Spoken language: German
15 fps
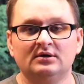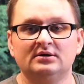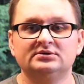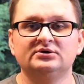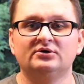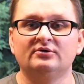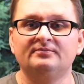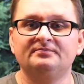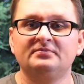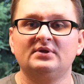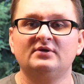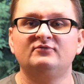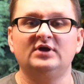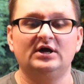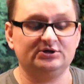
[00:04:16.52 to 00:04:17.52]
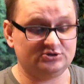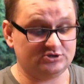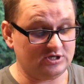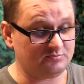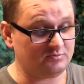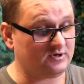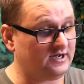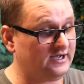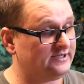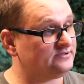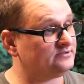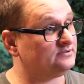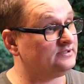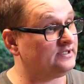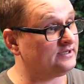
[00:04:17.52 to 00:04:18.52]
So, Fleisch steht bereit,
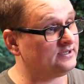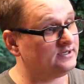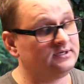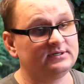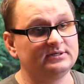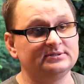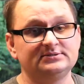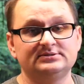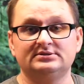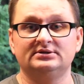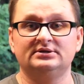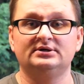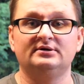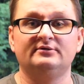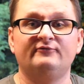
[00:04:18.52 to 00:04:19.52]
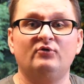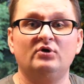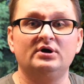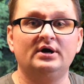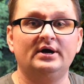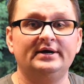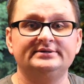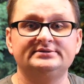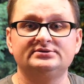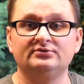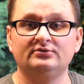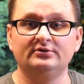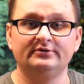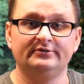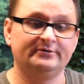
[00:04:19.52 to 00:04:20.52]
der Grill ist äh, vorgeheizt
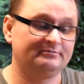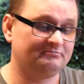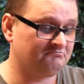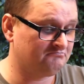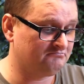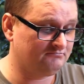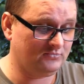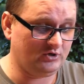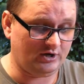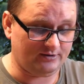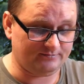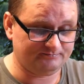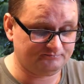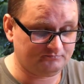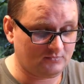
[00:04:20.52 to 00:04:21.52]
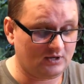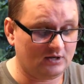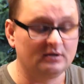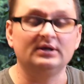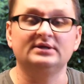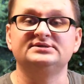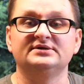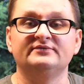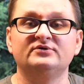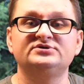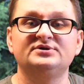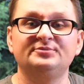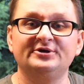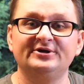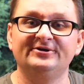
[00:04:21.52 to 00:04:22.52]
und ja, jetzt sehen wir uns
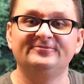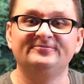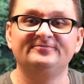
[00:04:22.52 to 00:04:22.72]
am Grill.